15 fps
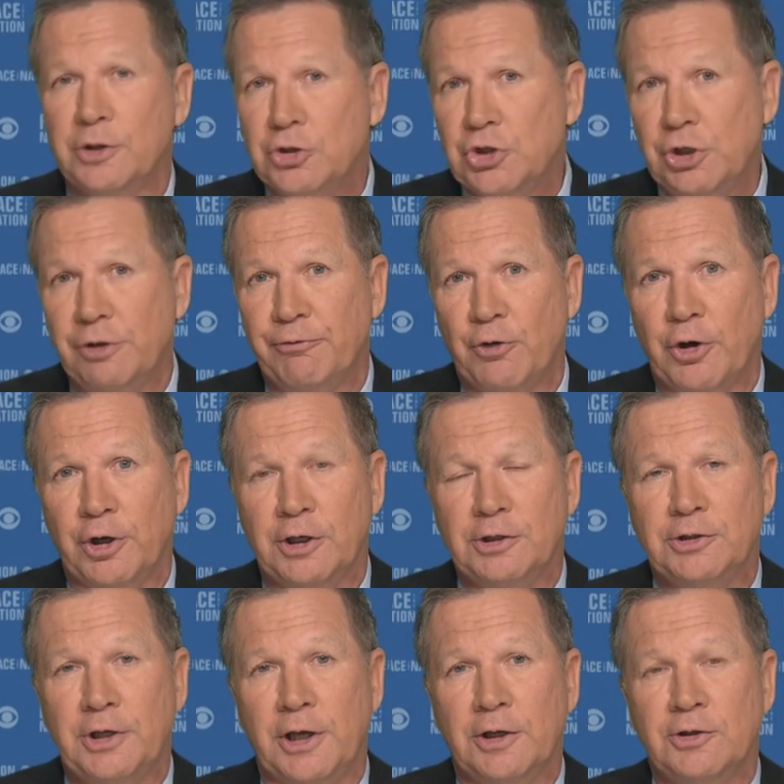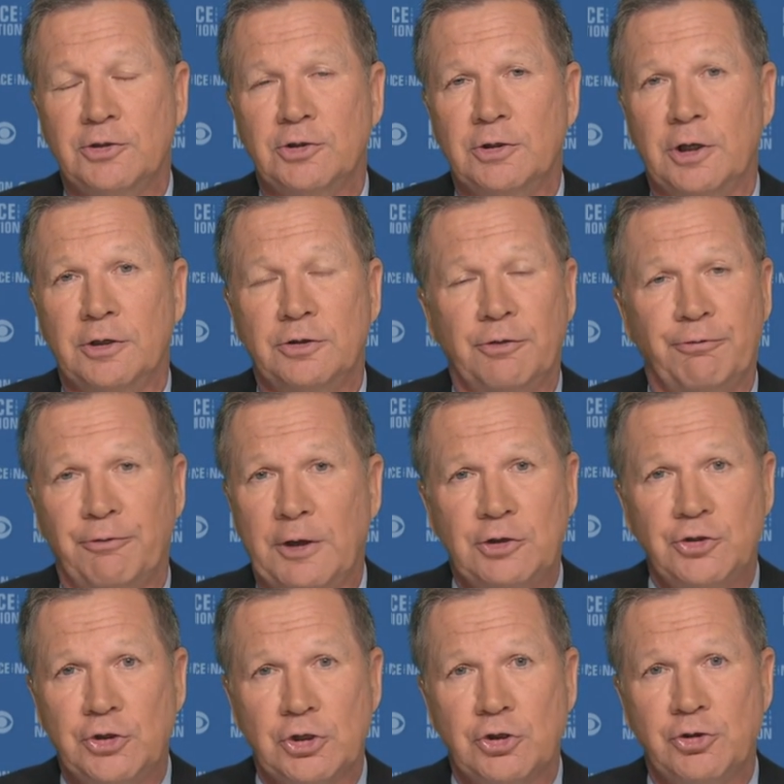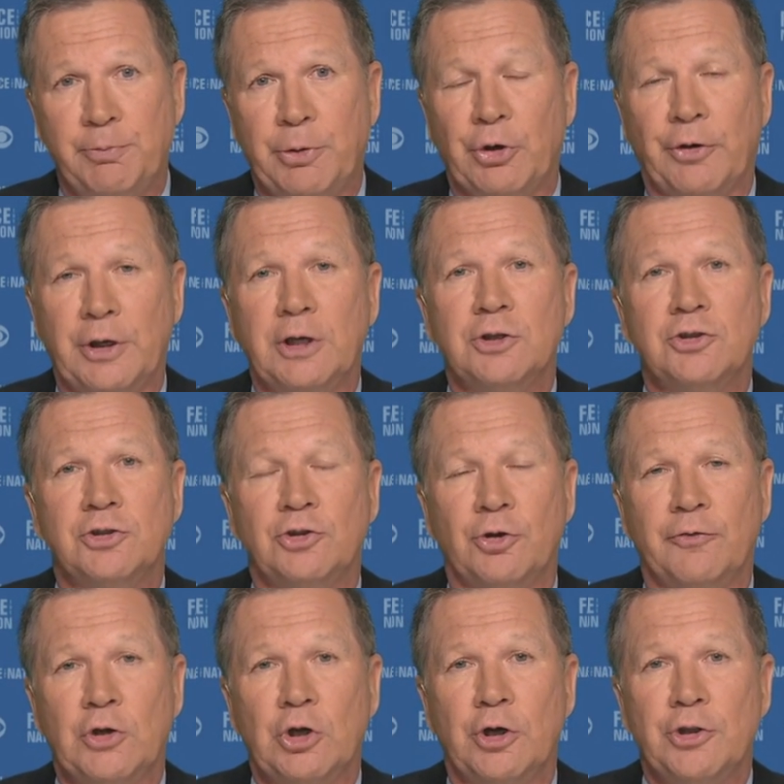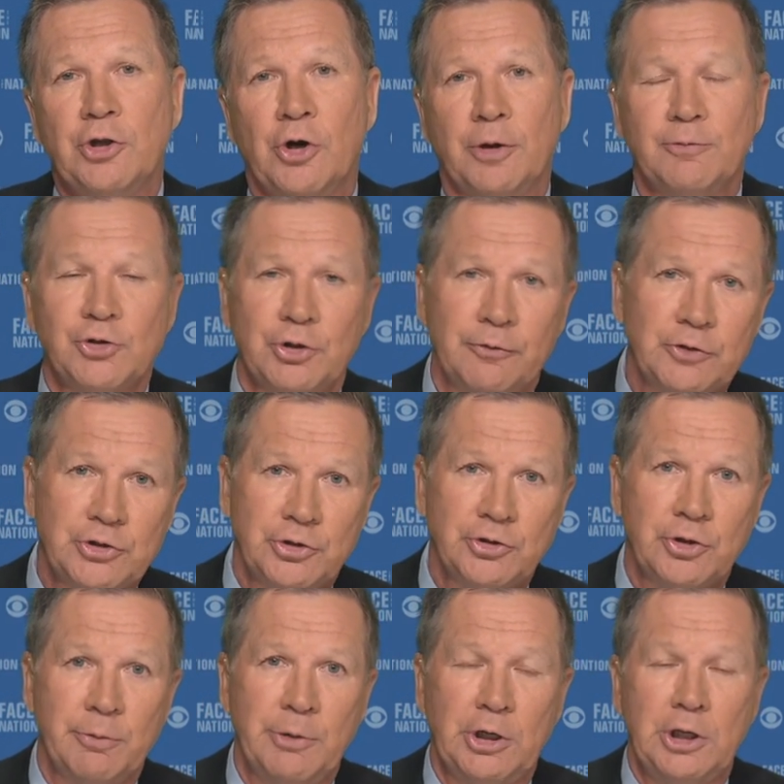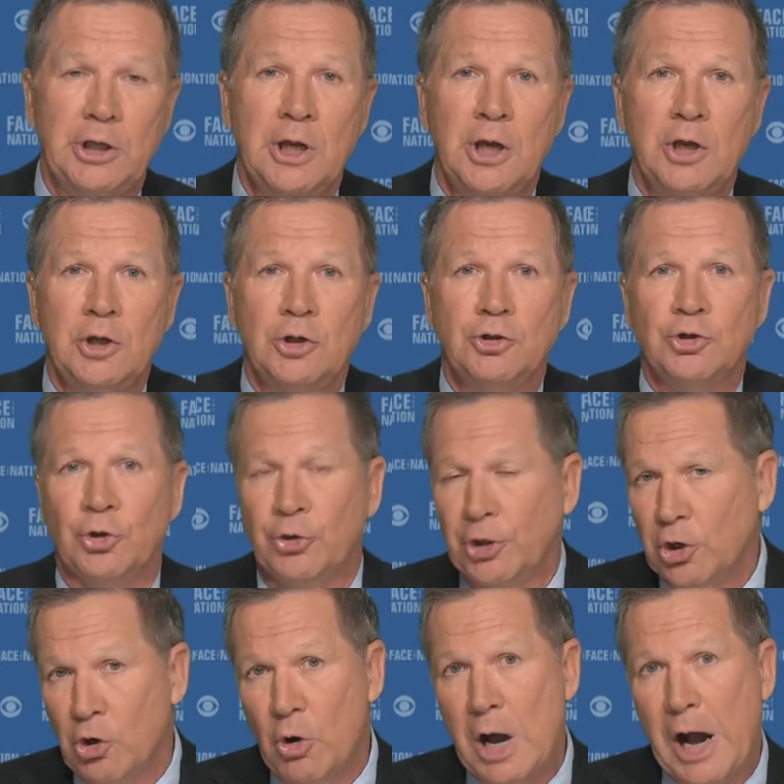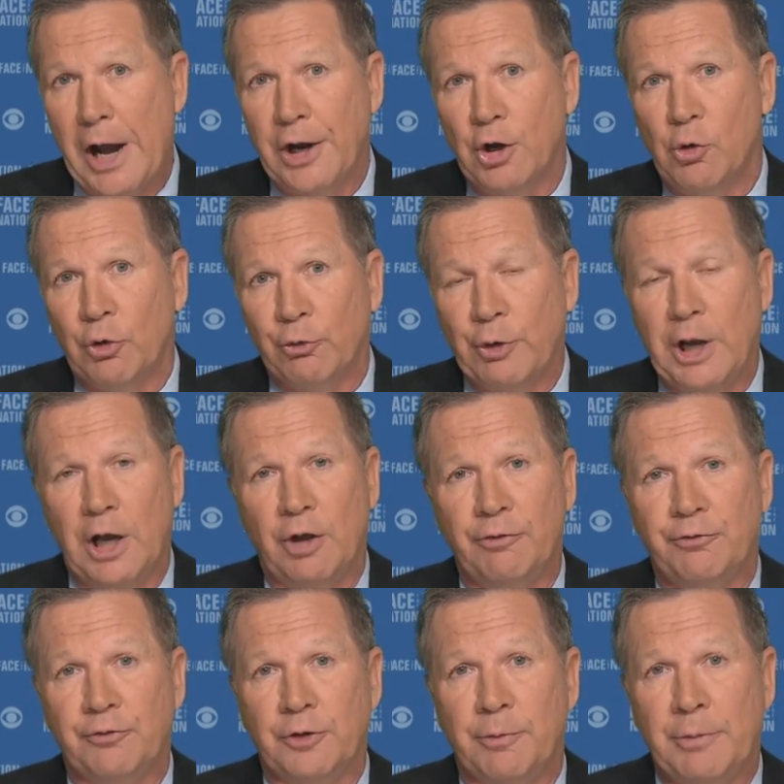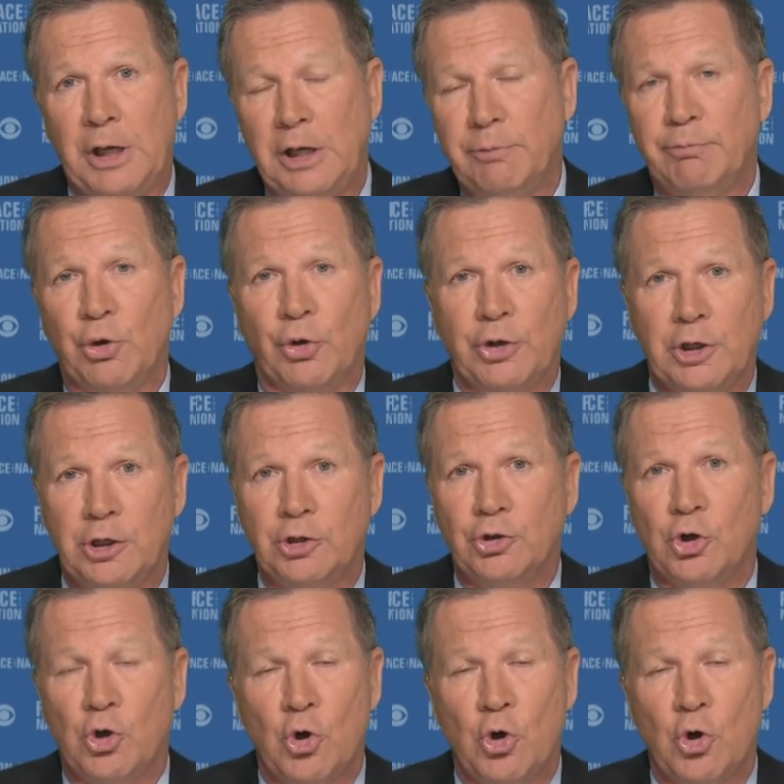nhận được một cái sự ủng hộ rất là quý báu đó là ông được nhận được cái sự ủng hộ chính thức của thống đốc tiểu